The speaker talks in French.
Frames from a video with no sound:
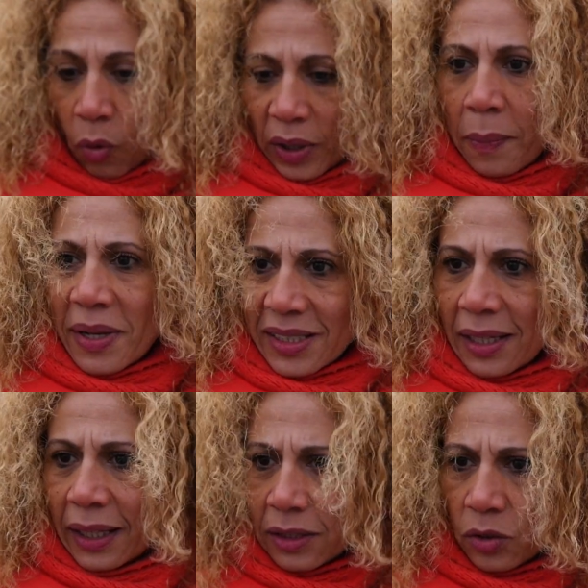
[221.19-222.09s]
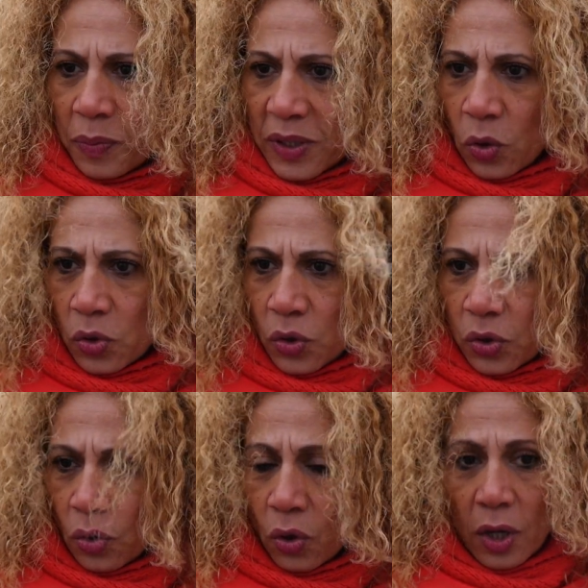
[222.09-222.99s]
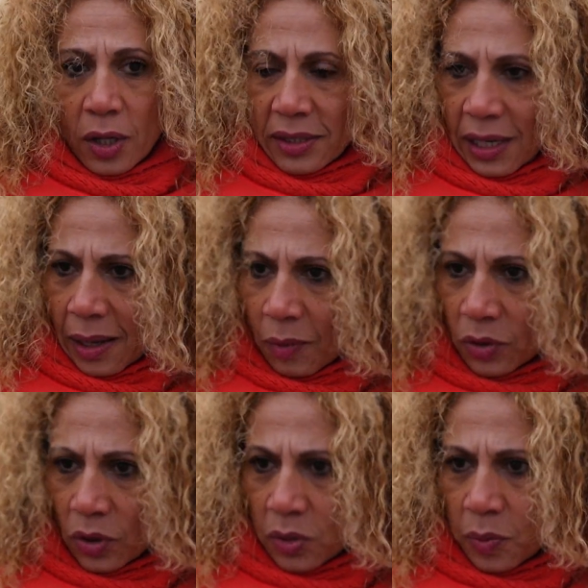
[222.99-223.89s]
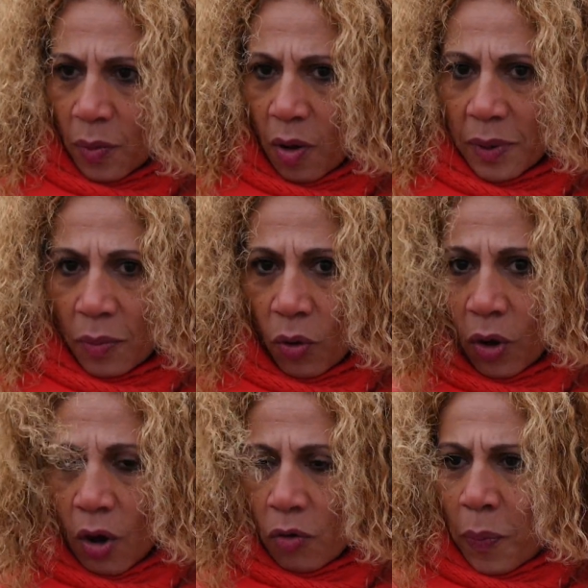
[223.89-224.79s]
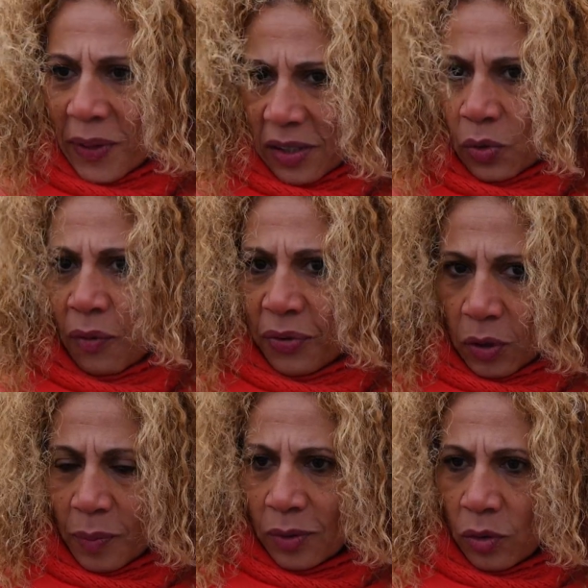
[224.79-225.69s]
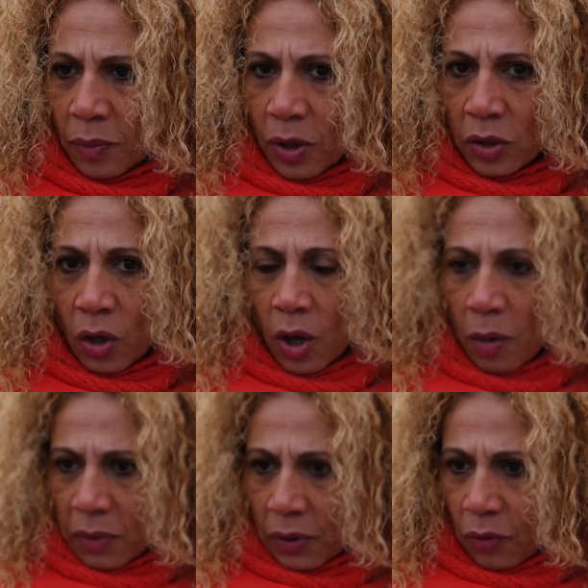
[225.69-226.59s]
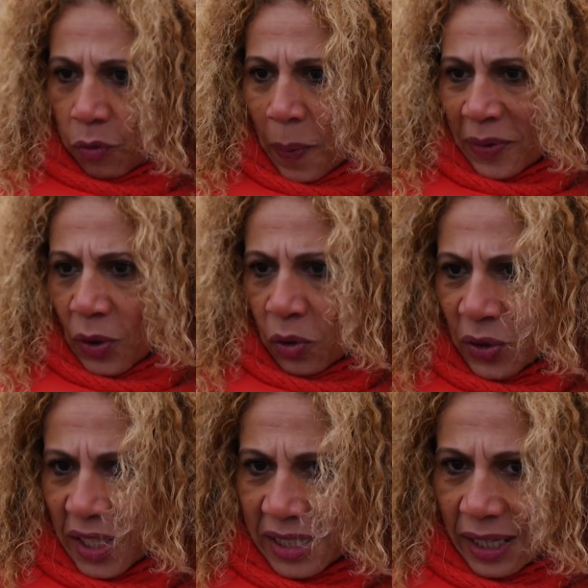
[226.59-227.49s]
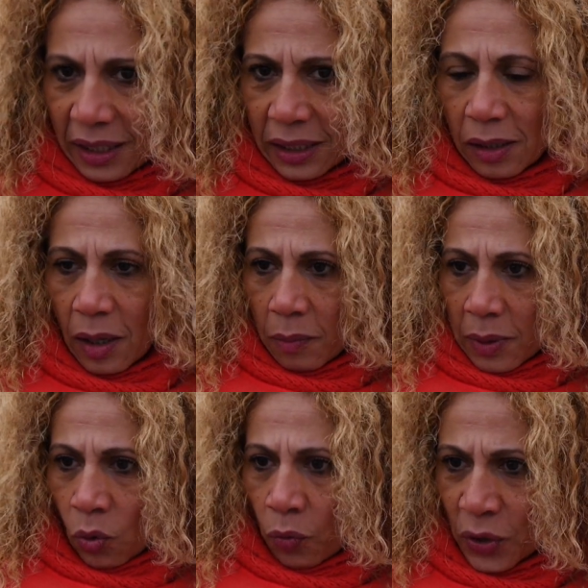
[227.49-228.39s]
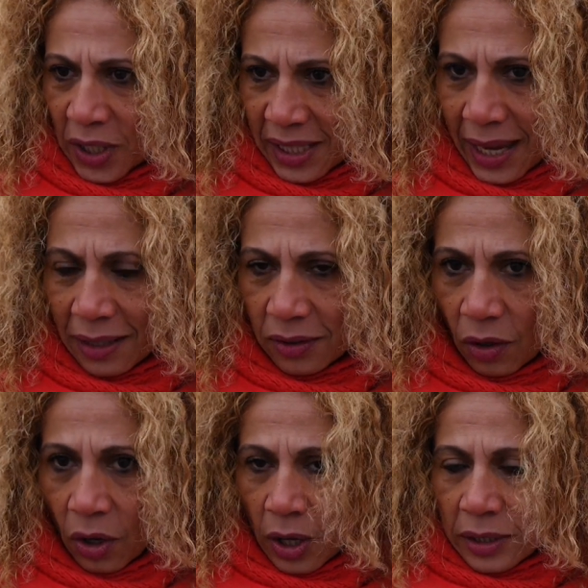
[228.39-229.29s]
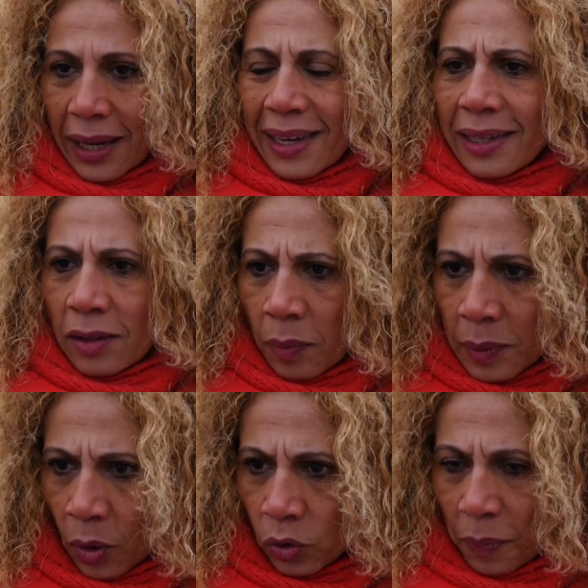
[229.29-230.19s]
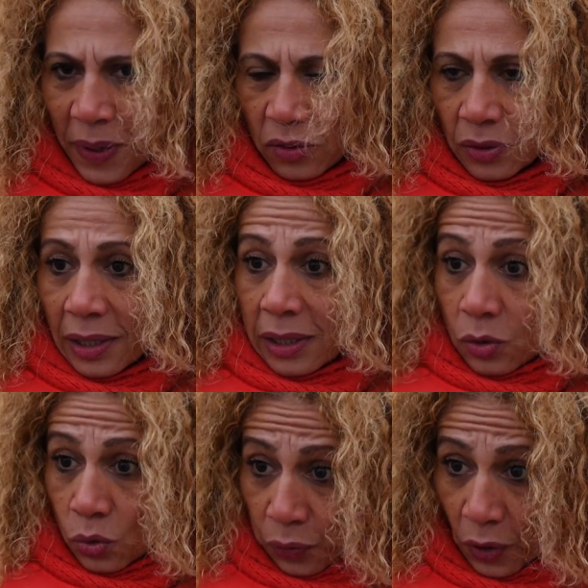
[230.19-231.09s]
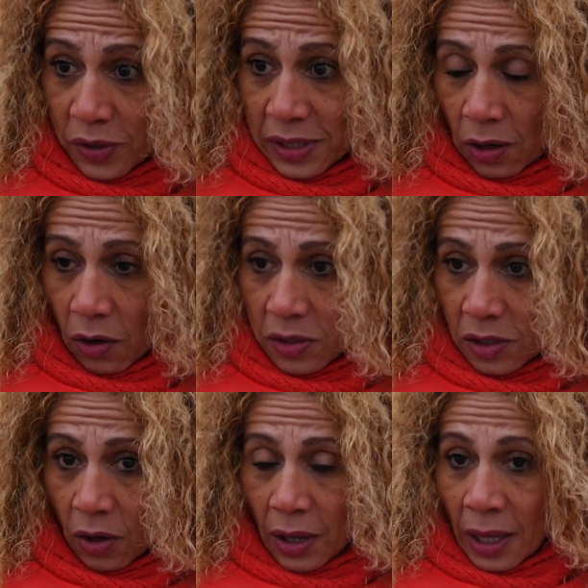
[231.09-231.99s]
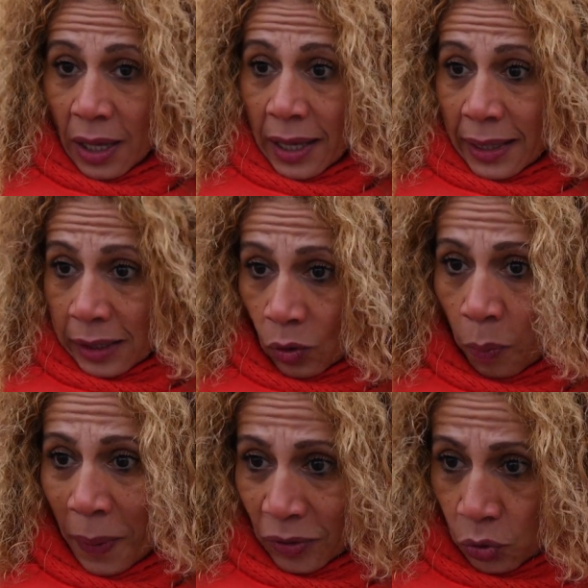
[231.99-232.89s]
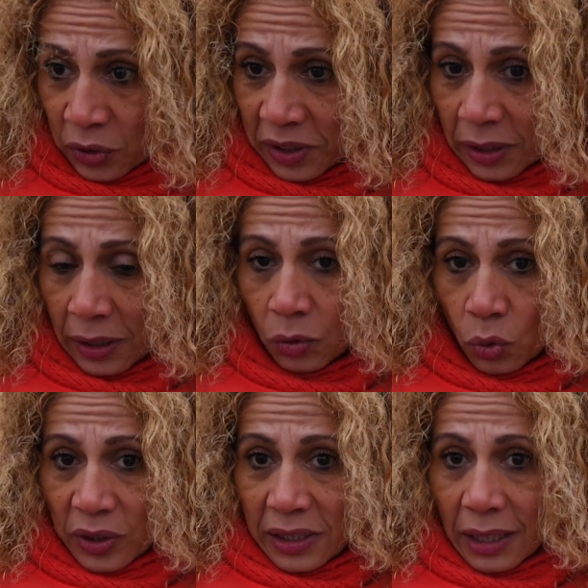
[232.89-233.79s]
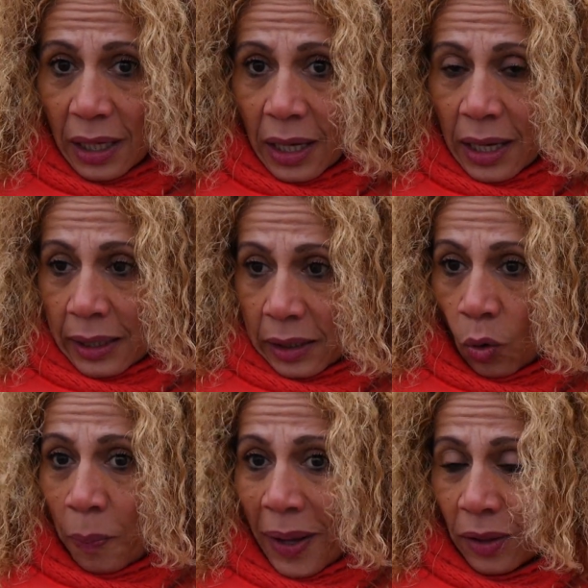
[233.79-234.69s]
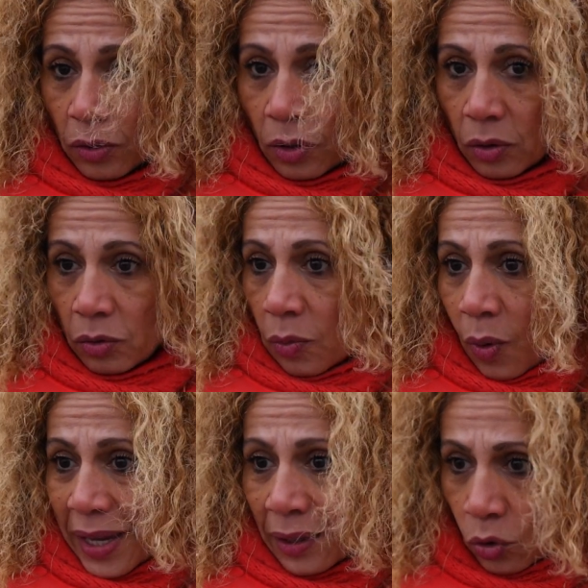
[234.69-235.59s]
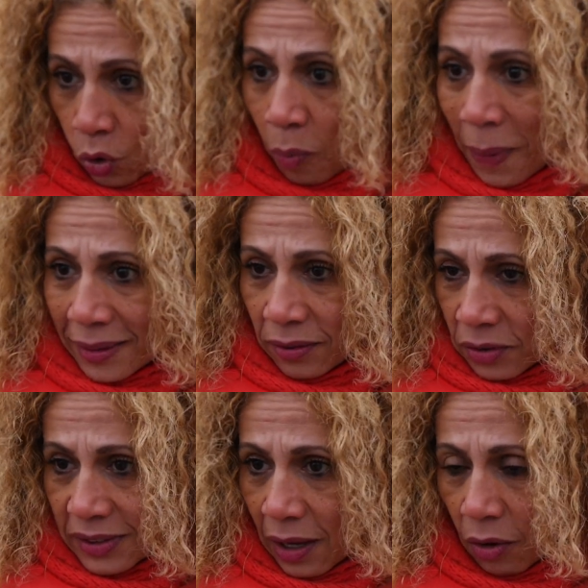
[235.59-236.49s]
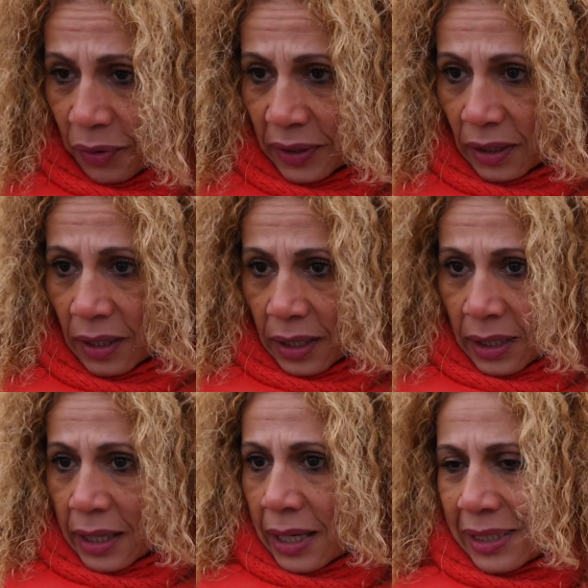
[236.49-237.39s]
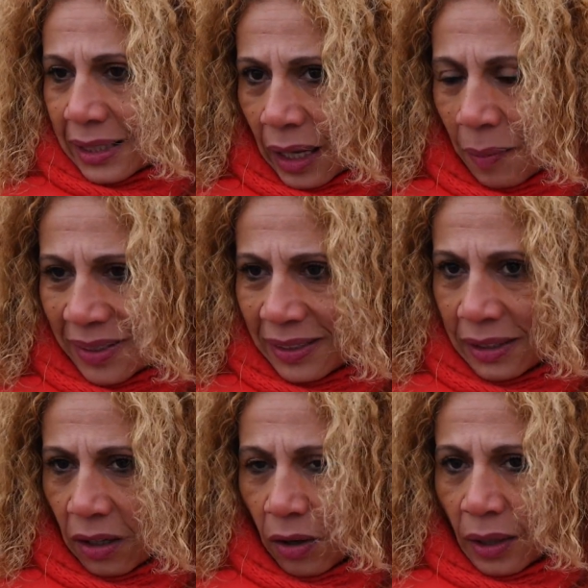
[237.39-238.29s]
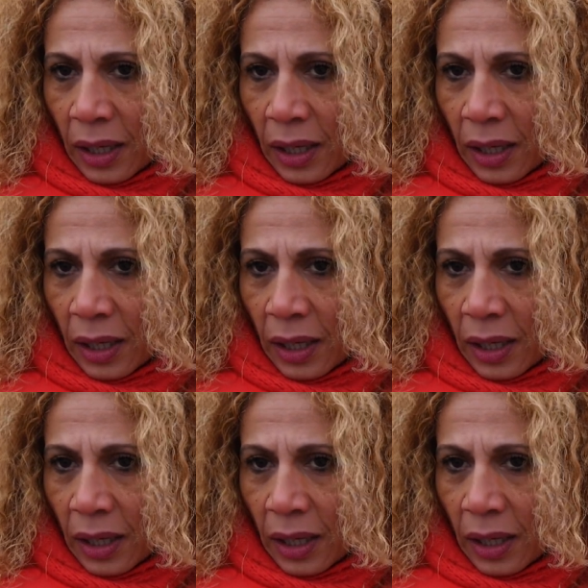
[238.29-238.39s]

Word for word: on appelle ça les risques psychosociaux, c'est à la mode en ce moment, mais bon, faut pas que ce soit un phénomène de mode, mais il faut pas que ce soit que des écrits, mais nous on veut des actes. Il y a énormément de personnels qui souffrent en silence et qui n'ont pas d'outils, d'outils et qui n'ont pas le moyen de combattre ça en fait. Et, c'est dramatique.